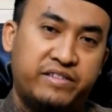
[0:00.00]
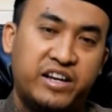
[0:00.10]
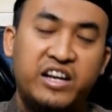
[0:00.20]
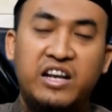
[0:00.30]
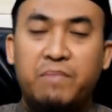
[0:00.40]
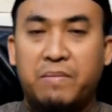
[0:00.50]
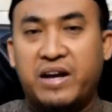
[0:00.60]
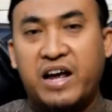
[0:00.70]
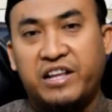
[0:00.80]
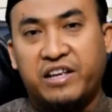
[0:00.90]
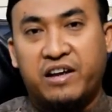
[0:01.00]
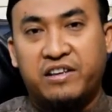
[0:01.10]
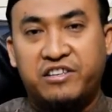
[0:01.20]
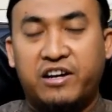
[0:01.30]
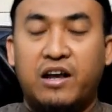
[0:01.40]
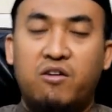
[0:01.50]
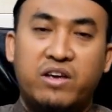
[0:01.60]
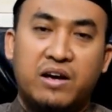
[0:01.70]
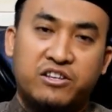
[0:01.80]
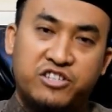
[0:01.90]
Jadi ini perbedaannya. Jikalau
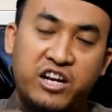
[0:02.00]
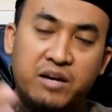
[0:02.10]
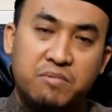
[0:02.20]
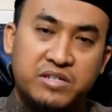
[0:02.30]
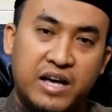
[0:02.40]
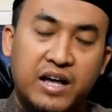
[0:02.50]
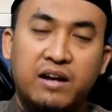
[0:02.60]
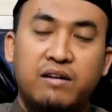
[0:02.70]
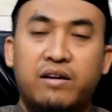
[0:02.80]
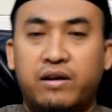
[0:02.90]
yang syirik besar